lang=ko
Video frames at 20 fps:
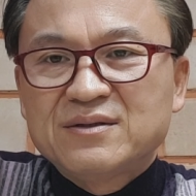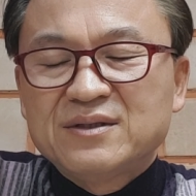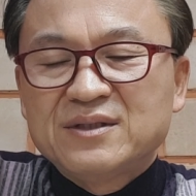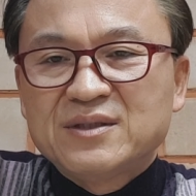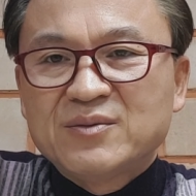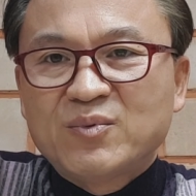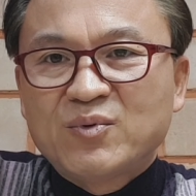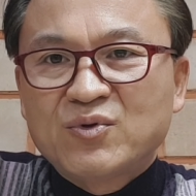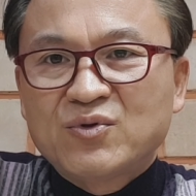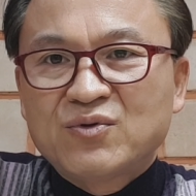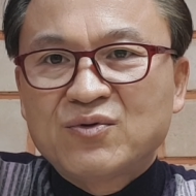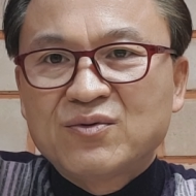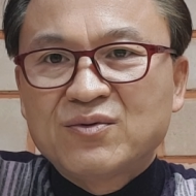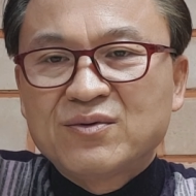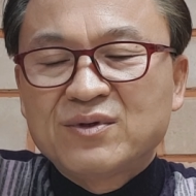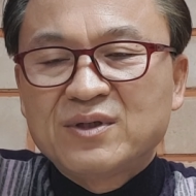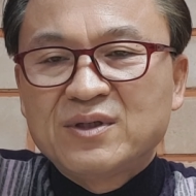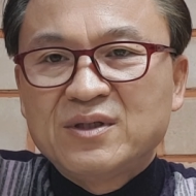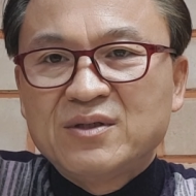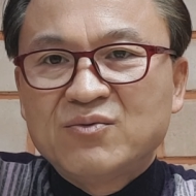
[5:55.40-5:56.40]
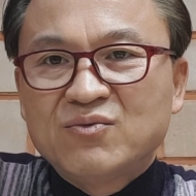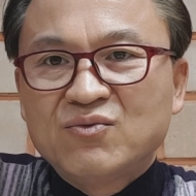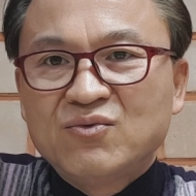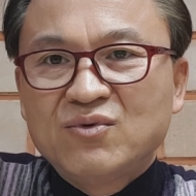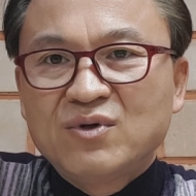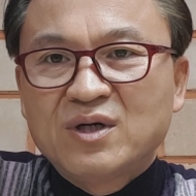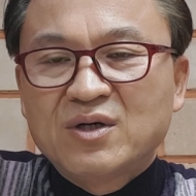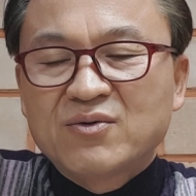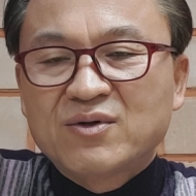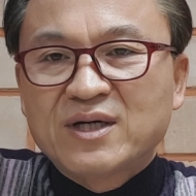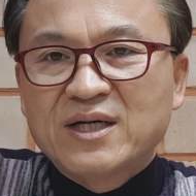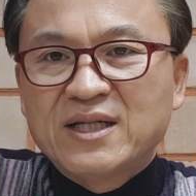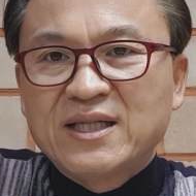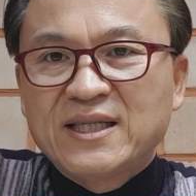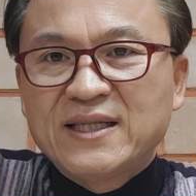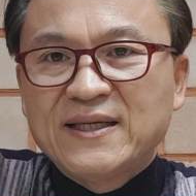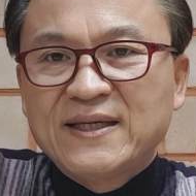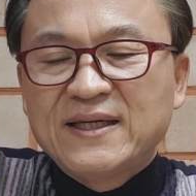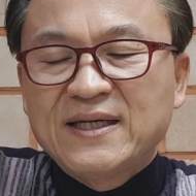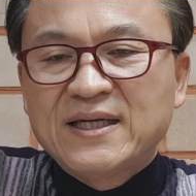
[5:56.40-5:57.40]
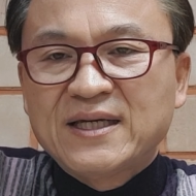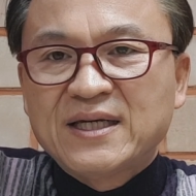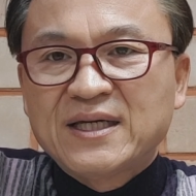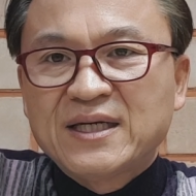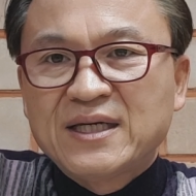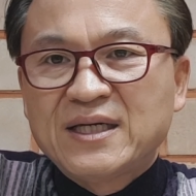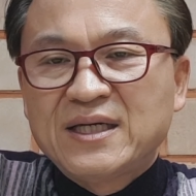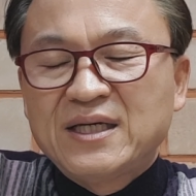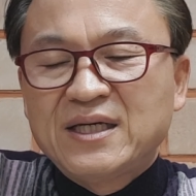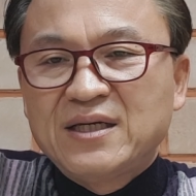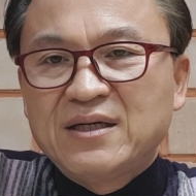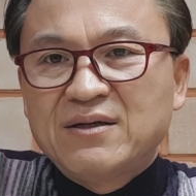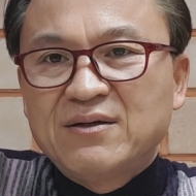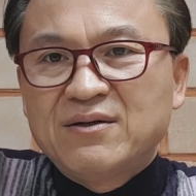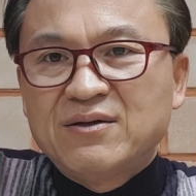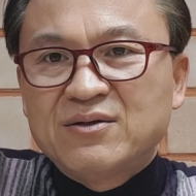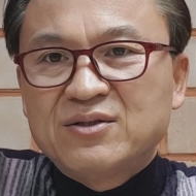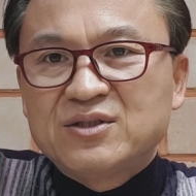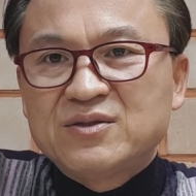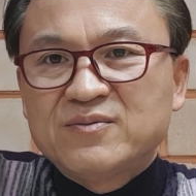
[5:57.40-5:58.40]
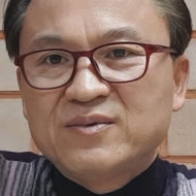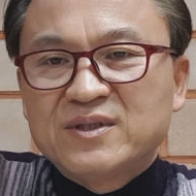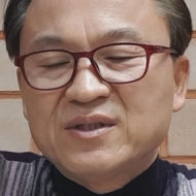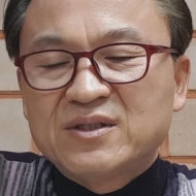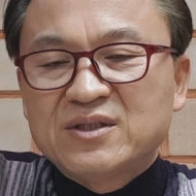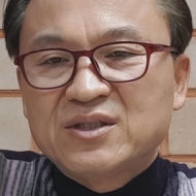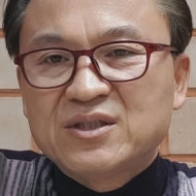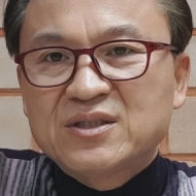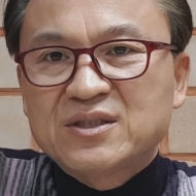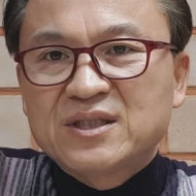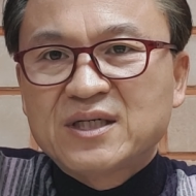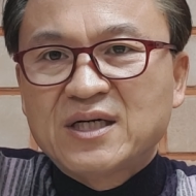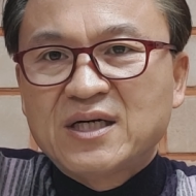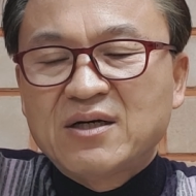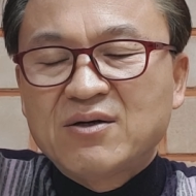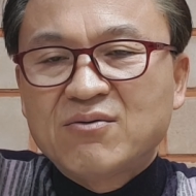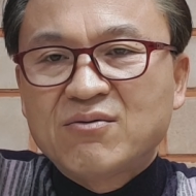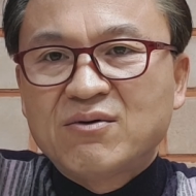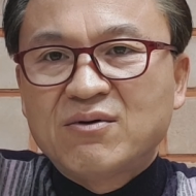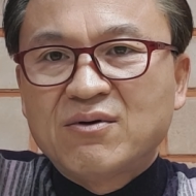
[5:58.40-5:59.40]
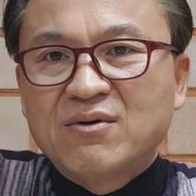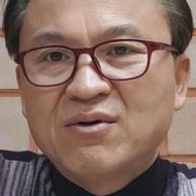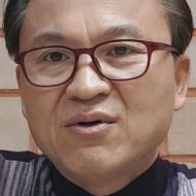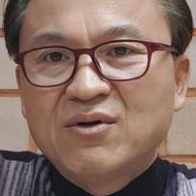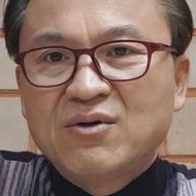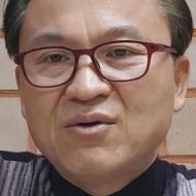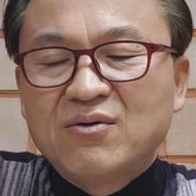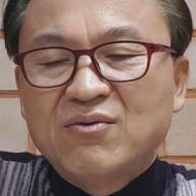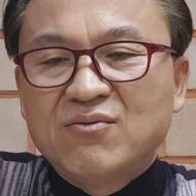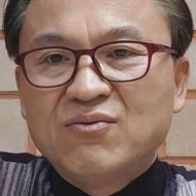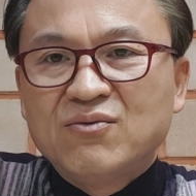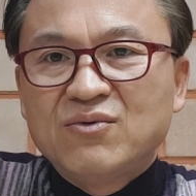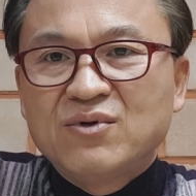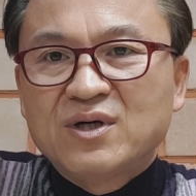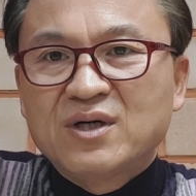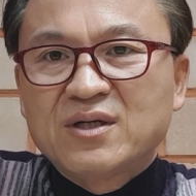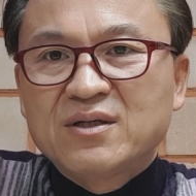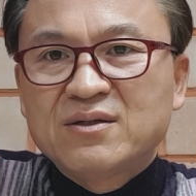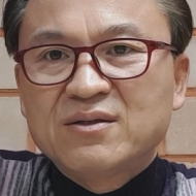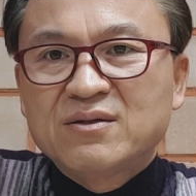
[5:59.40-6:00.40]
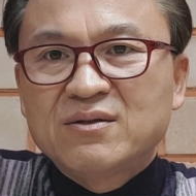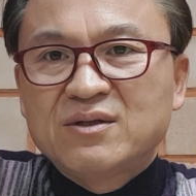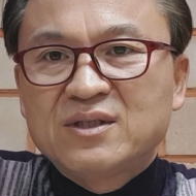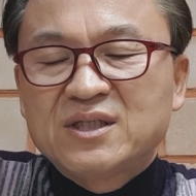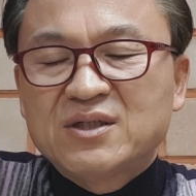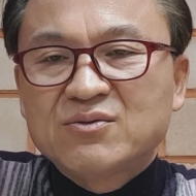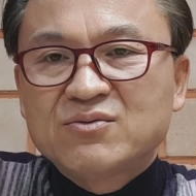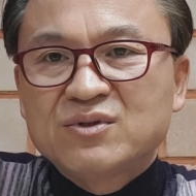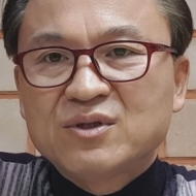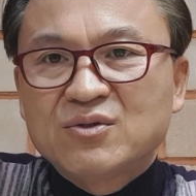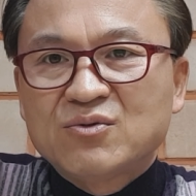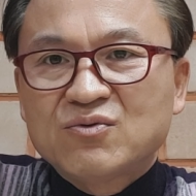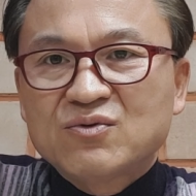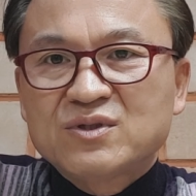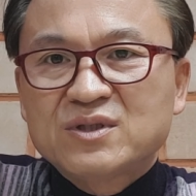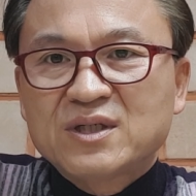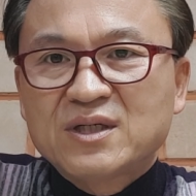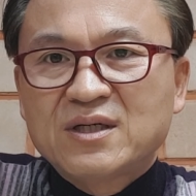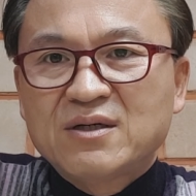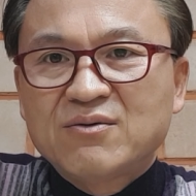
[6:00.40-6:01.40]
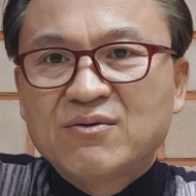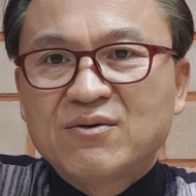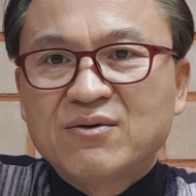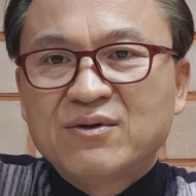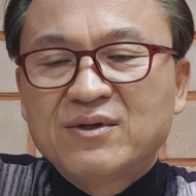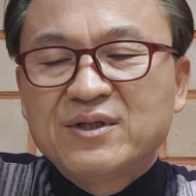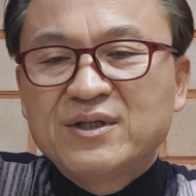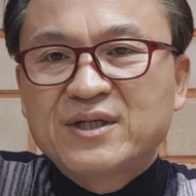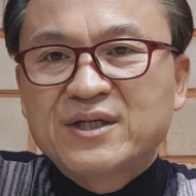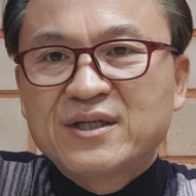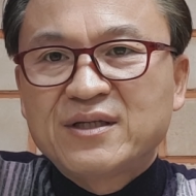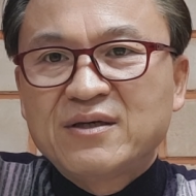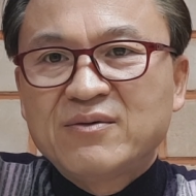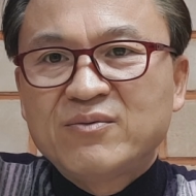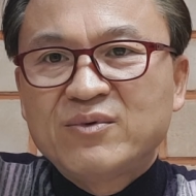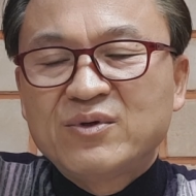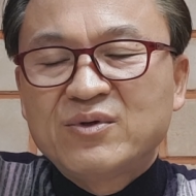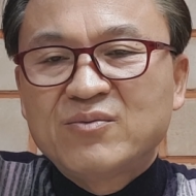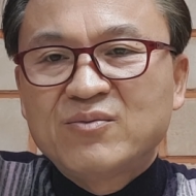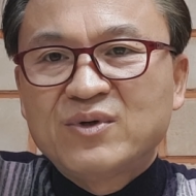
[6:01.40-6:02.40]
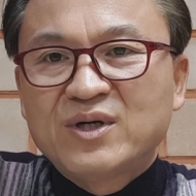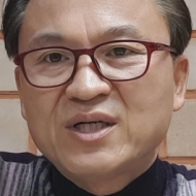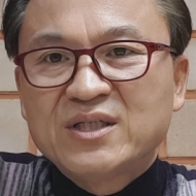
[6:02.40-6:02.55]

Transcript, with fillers: 이제 보통 이 운동하러 갈 때에 어, 집에서 식사하고 운동하는 장소에 도착하고 이렇게 되면은 뭐